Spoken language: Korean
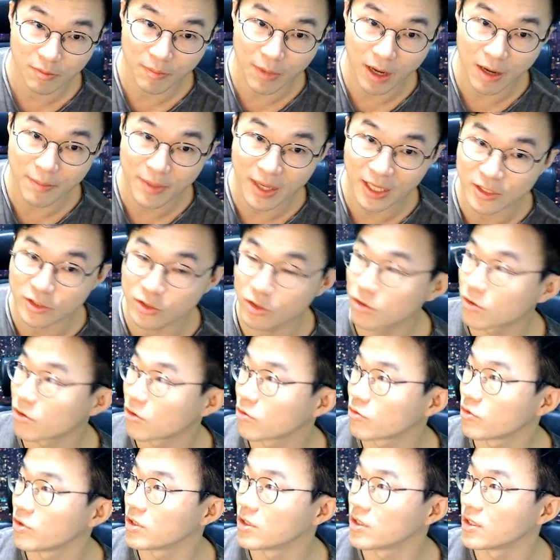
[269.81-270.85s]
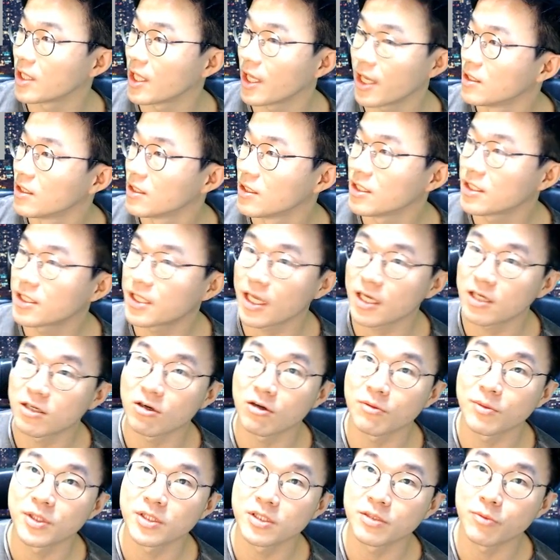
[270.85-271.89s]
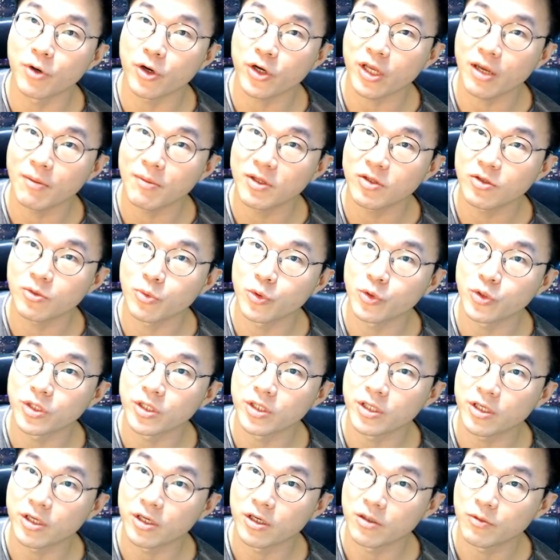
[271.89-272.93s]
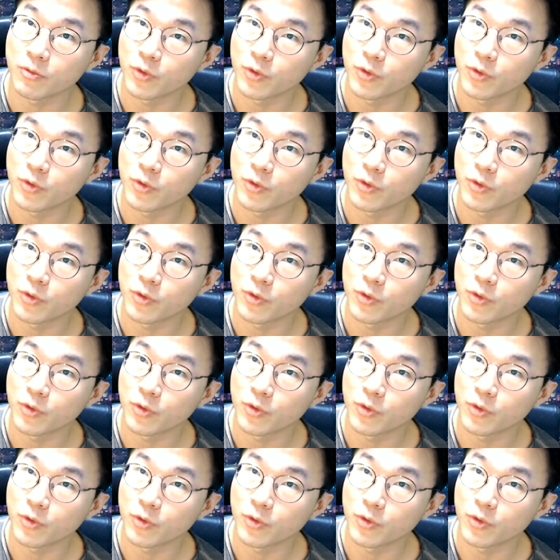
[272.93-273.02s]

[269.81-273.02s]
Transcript: 마음의 안정을 얻고 있는데 이때 그러면은 몇 개만 더 보여드릴게요.